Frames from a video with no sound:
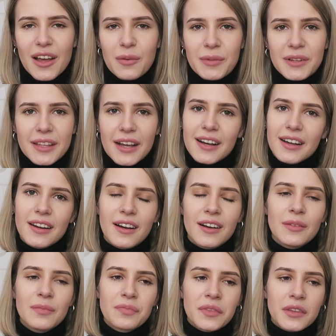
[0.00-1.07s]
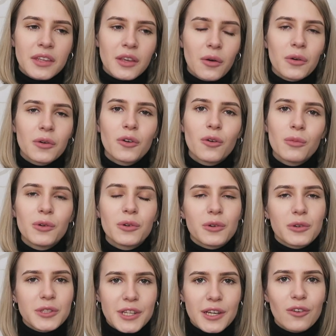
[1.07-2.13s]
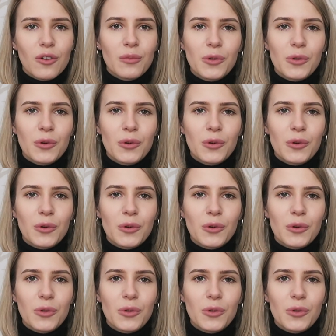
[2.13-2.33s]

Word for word: まあ、だから日本語もロシア語